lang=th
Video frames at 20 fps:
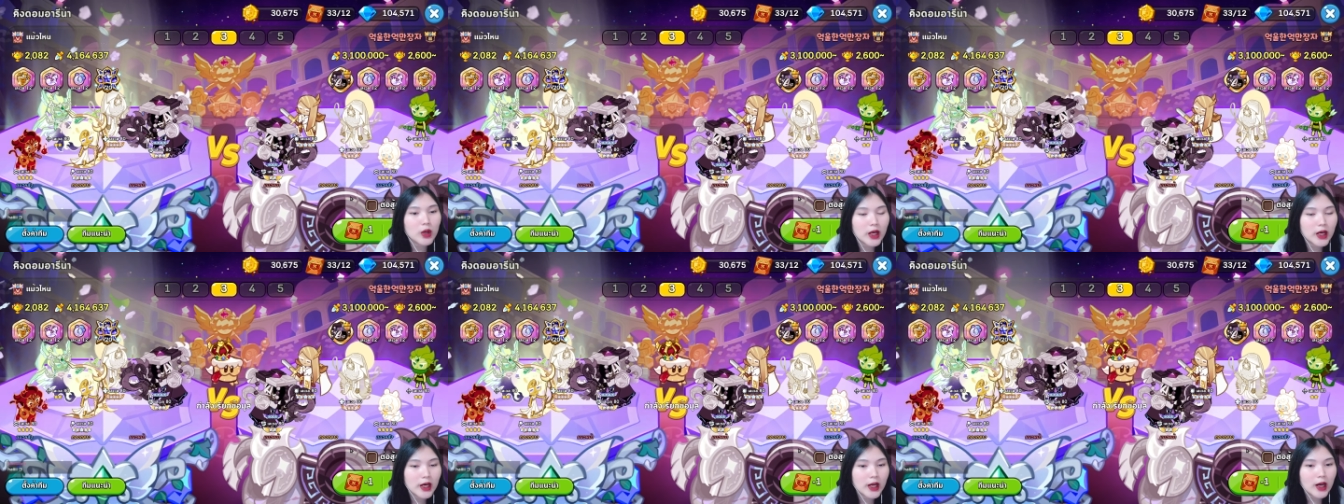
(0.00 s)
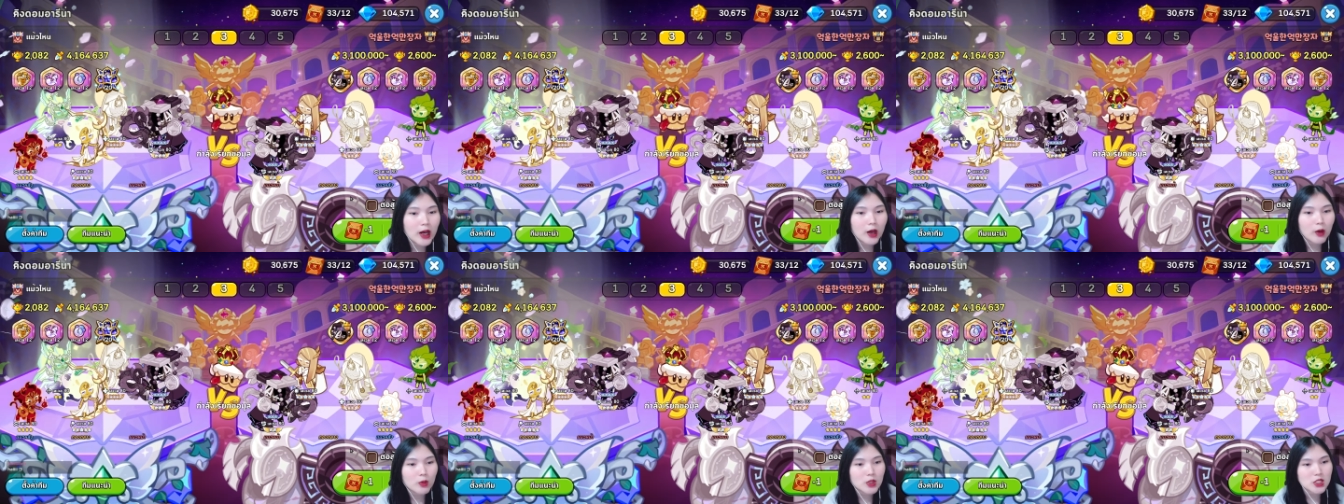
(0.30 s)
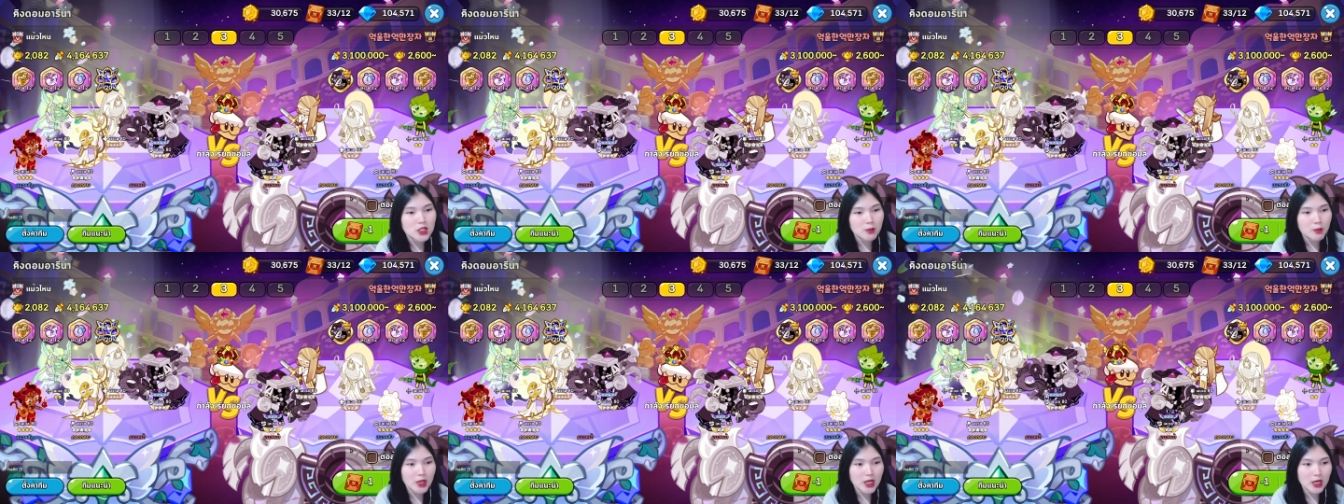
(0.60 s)
กันนะคะว่า
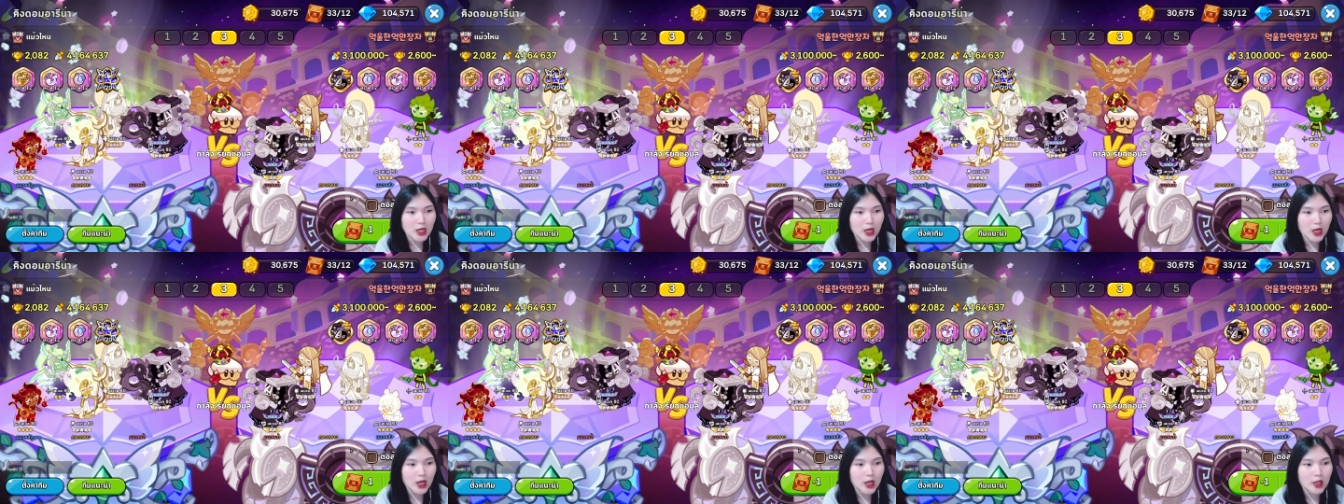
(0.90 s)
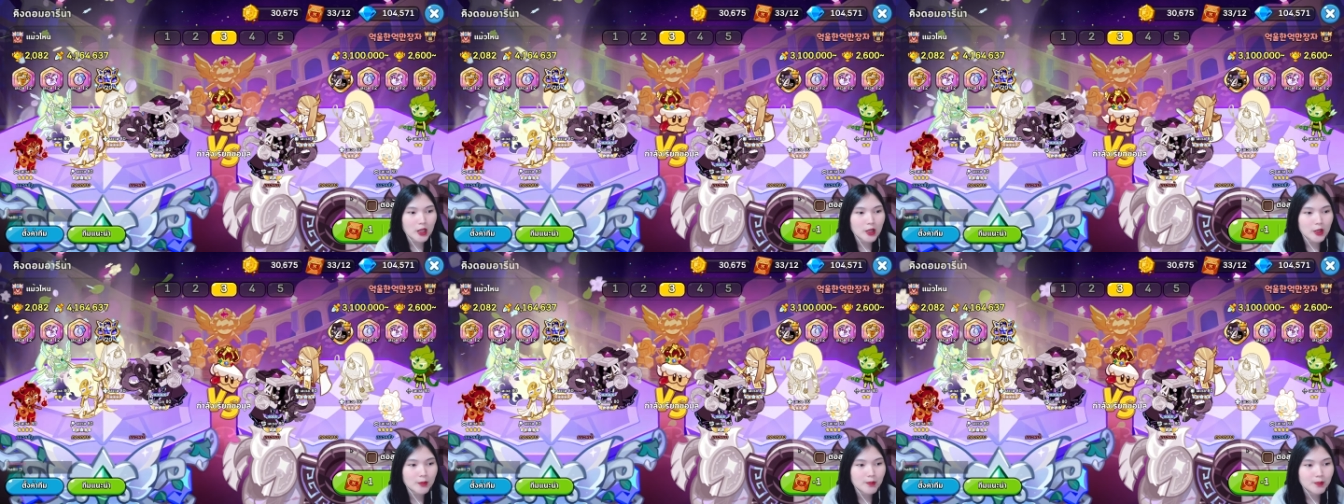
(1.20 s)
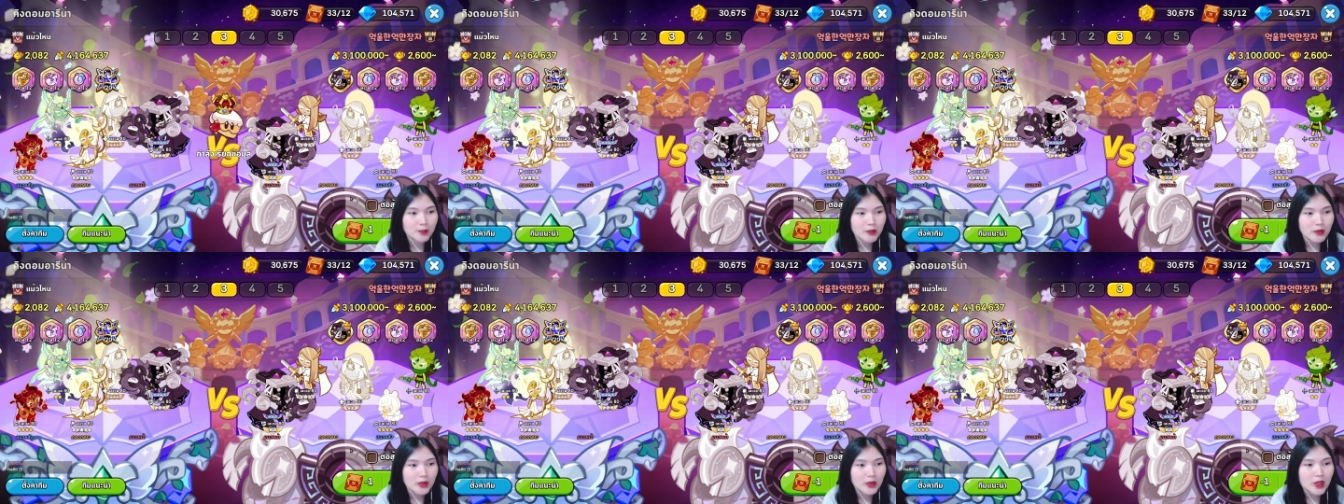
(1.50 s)
จะเป็นยังไง
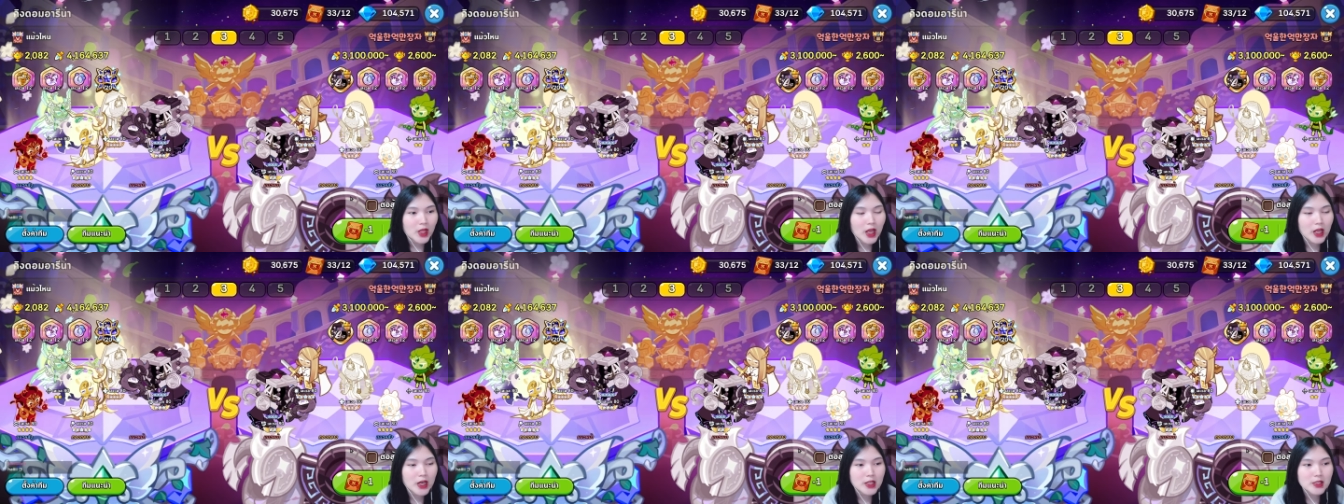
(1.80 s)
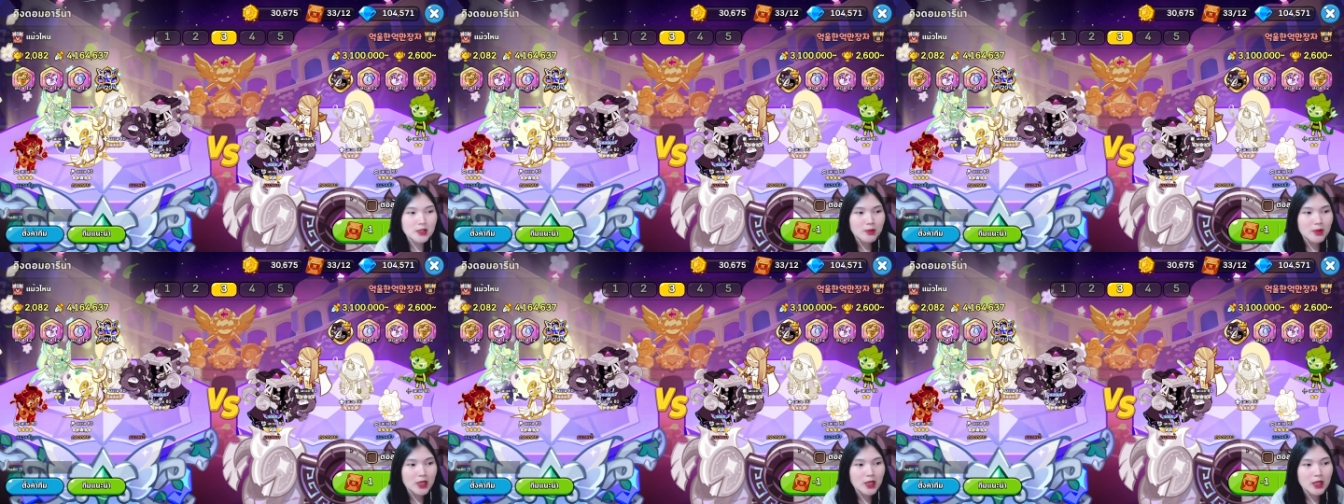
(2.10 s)
อันนี้จะเป็น